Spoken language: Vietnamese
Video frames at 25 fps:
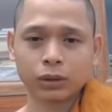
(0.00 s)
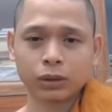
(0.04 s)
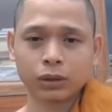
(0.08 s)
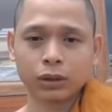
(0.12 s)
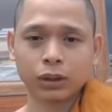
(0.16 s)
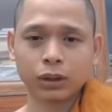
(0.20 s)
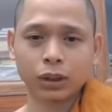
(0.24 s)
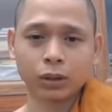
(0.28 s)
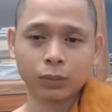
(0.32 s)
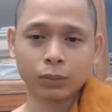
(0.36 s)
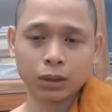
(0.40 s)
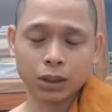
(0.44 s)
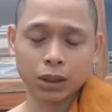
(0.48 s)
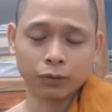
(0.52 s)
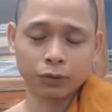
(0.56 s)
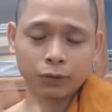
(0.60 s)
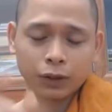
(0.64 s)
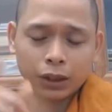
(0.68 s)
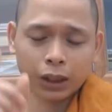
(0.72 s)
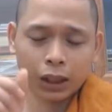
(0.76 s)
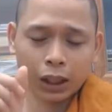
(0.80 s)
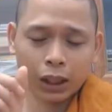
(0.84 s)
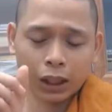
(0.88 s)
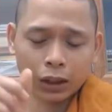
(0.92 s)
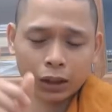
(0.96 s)
nhưng mà sư
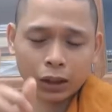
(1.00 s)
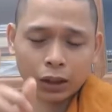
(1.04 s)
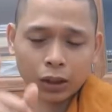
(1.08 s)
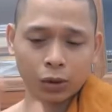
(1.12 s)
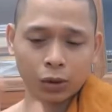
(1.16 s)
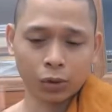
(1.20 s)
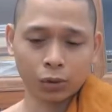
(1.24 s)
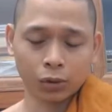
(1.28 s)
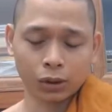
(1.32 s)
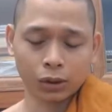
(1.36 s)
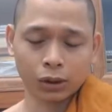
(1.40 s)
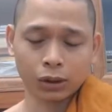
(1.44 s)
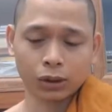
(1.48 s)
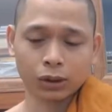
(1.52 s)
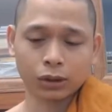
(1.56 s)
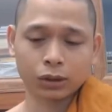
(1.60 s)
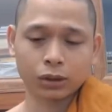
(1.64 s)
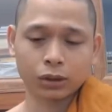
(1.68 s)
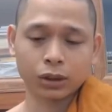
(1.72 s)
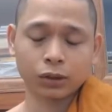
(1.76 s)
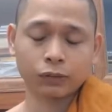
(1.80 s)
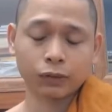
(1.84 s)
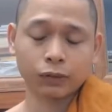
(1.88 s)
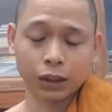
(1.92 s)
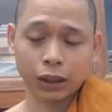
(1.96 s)
phải lặn lội
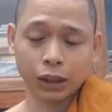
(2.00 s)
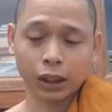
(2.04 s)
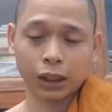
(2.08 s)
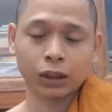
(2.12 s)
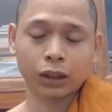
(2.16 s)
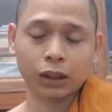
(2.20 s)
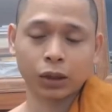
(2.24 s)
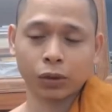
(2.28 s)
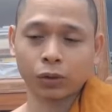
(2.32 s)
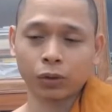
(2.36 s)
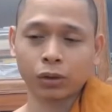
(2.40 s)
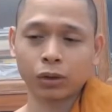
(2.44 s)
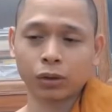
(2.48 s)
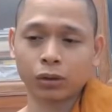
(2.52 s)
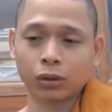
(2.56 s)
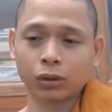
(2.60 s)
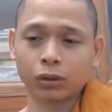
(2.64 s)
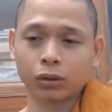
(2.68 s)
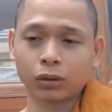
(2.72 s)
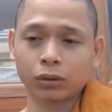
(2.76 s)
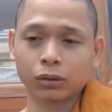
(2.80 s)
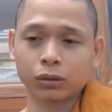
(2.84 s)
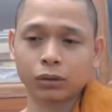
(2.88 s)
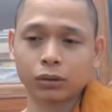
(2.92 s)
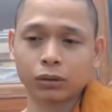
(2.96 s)
sư phải lặn lội
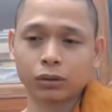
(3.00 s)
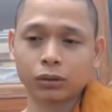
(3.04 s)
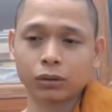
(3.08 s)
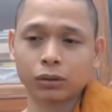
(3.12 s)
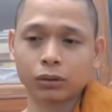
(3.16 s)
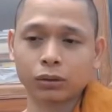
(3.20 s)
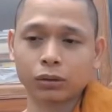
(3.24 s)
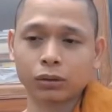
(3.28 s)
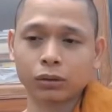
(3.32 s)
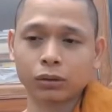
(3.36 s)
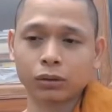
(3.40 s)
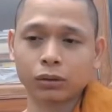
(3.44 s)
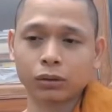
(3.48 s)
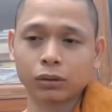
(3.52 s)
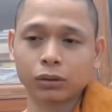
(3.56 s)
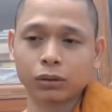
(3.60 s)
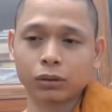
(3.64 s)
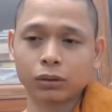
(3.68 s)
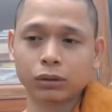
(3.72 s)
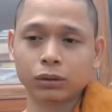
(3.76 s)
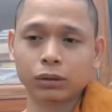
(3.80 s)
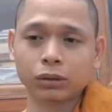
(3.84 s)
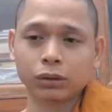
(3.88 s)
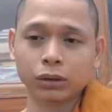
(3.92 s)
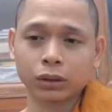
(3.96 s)

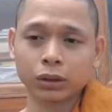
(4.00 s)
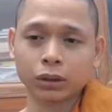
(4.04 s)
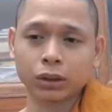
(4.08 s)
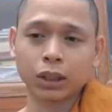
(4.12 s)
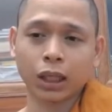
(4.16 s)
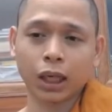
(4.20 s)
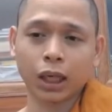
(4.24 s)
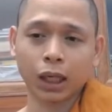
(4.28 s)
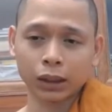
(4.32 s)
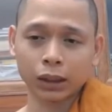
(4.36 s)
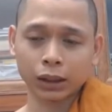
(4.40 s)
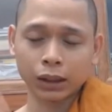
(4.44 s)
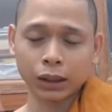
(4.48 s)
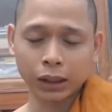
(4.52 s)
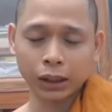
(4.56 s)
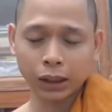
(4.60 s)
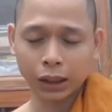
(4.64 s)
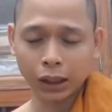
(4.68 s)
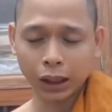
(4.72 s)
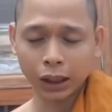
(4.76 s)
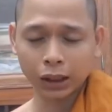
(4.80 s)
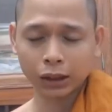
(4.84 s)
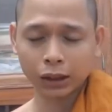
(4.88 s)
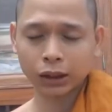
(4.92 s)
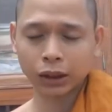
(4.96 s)
đường xa đi
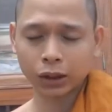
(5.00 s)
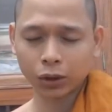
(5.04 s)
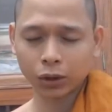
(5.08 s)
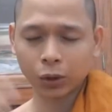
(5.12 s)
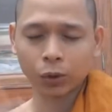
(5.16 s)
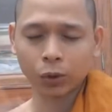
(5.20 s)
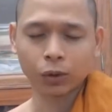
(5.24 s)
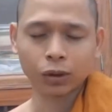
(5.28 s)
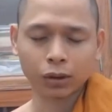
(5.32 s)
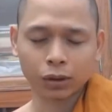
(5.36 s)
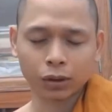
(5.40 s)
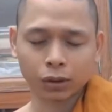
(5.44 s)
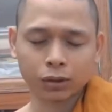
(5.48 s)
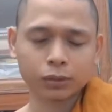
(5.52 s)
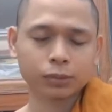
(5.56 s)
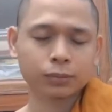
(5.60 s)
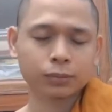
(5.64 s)
đến cái chỗ đó